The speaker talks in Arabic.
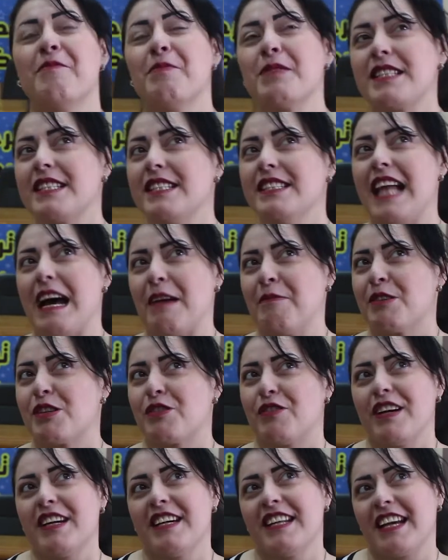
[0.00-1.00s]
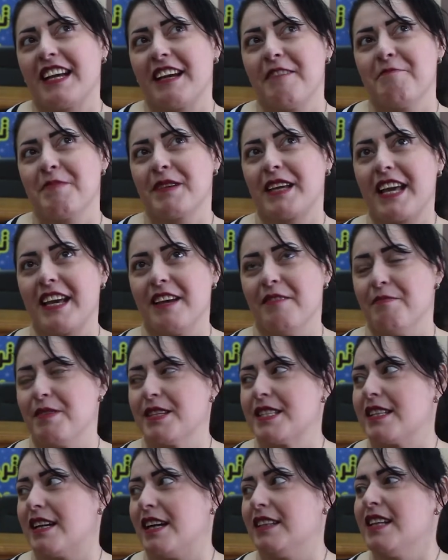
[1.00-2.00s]
بصي لا مش فاكره كان بكام
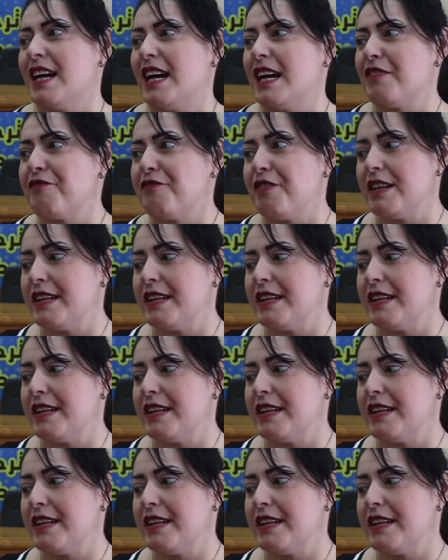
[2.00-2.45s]
بس انا عارفه